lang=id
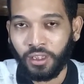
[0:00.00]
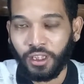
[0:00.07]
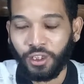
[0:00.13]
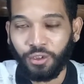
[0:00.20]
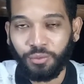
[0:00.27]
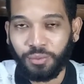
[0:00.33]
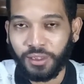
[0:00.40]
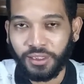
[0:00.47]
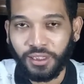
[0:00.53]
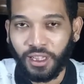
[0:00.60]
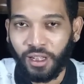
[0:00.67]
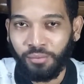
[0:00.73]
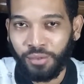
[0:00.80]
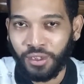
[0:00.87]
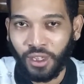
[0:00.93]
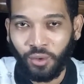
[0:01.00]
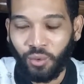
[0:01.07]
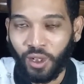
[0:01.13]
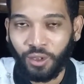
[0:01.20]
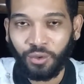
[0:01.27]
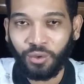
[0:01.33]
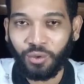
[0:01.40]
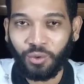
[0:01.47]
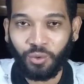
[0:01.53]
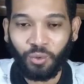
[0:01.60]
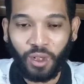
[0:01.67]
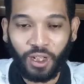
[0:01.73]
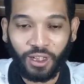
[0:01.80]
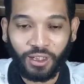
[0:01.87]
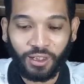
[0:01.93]
itu pasti kehabisan waktu
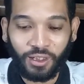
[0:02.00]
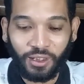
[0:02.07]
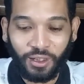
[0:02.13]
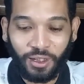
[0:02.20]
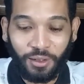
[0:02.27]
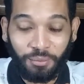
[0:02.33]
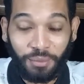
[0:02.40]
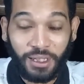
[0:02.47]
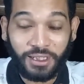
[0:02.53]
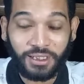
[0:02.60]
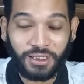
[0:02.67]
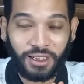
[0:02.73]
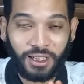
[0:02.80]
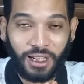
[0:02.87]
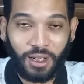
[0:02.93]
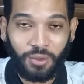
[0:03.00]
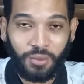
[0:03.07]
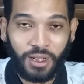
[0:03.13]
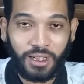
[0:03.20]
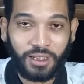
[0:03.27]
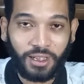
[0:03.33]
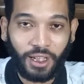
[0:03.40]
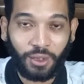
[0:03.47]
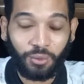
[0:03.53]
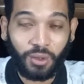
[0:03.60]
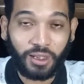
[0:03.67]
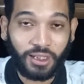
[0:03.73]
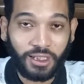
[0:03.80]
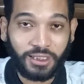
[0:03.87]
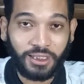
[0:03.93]
wak, uh, pas ngelawan
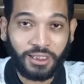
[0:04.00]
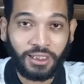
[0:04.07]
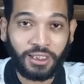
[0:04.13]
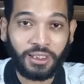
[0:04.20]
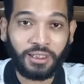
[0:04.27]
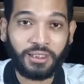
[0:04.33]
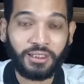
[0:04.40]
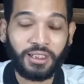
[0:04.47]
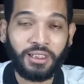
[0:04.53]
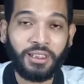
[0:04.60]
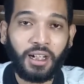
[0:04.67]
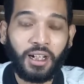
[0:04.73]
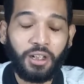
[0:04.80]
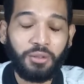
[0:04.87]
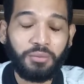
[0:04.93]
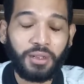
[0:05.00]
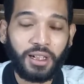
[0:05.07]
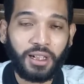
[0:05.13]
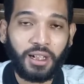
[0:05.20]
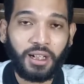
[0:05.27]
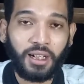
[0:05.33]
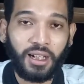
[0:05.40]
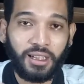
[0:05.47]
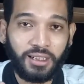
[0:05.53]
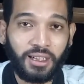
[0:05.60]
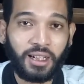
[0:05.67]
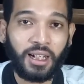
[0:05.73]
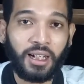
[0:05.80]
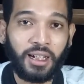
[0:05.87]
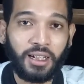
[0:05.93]
Edward Touch ini jadi kalau mereka nggak
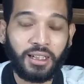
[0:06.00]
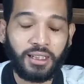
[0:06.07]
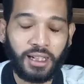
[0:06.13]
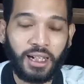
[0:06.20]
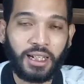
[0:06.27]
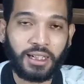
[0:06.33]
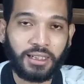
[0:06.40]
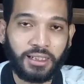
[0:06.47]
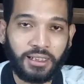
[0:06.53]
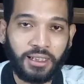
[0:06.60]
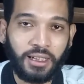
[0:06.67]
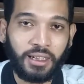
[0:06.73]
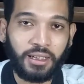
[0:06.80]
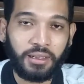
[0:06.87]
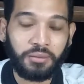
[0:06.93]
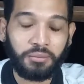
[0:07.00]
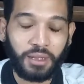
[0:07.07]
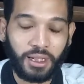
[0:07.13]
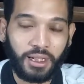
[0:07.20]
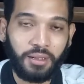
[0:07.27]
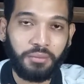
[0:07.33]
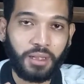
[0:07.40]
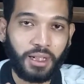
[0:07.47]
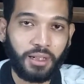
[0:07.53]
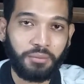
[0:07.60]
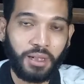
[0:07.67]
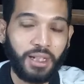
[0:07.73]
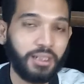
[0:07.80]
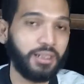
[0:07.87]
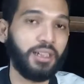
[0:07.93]
nyerah ya artinya mereka bakal
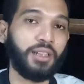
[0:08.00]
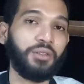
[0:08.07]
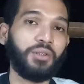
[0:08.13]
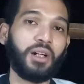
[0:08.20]
mati atau